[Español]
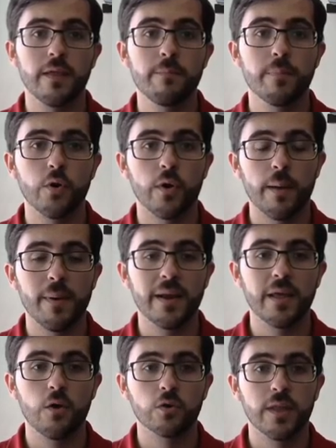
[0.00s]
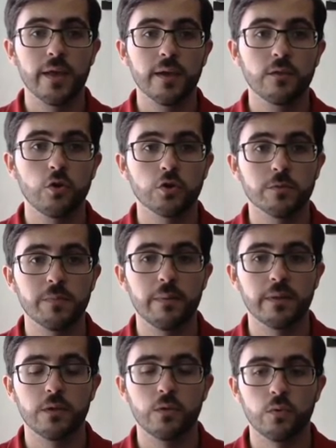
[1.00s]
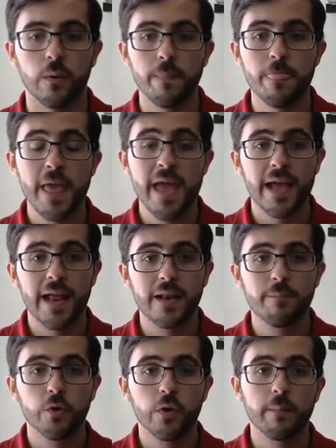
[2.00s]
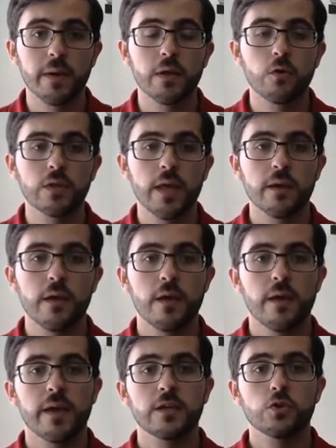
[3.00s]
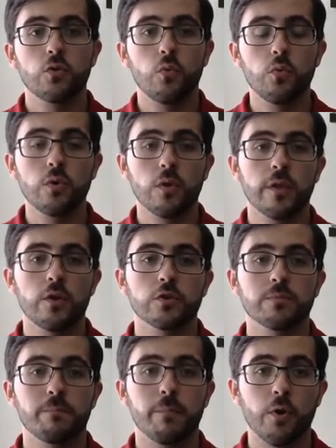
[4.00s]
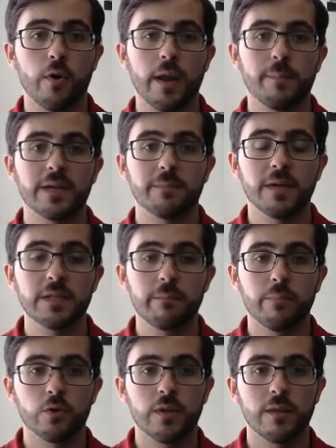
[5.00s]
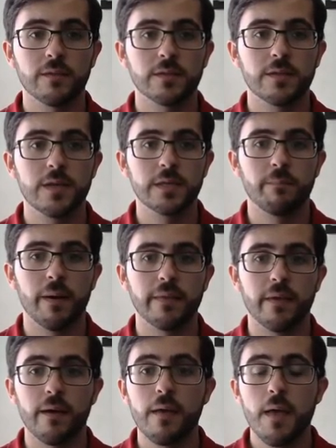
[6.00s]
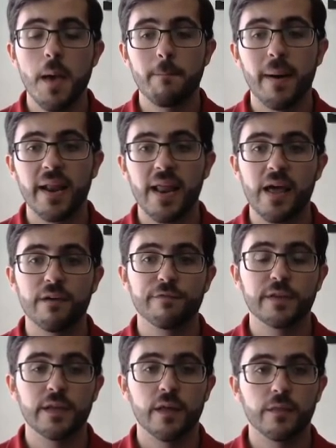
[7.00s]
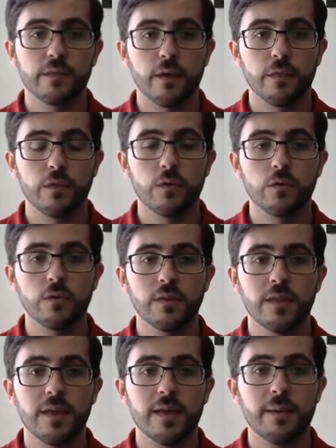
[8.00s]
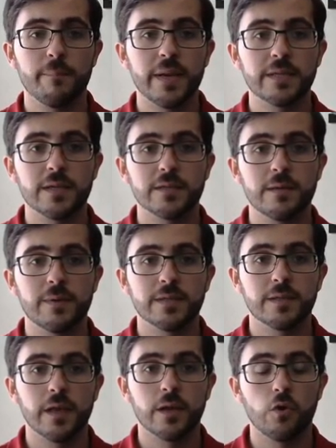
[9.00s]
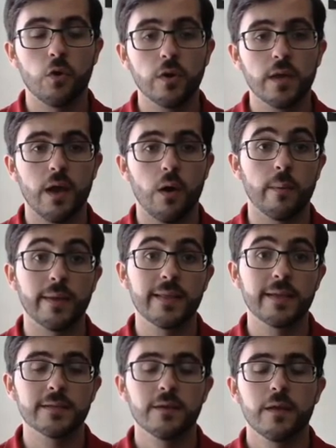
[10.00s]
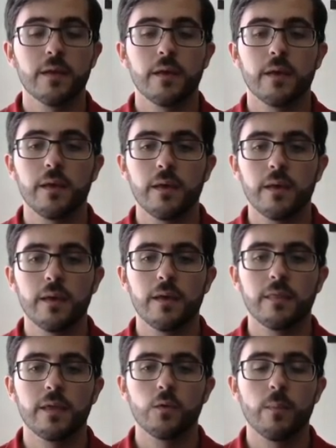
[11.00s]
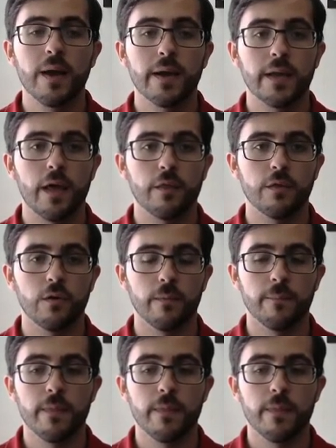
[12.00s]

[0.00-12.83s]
del programa Neotech 2021 el programa Neotec es uno de los programas más importantes de España para la financiación de empresas de base tecnológica o EBTs eh, de nueva creación.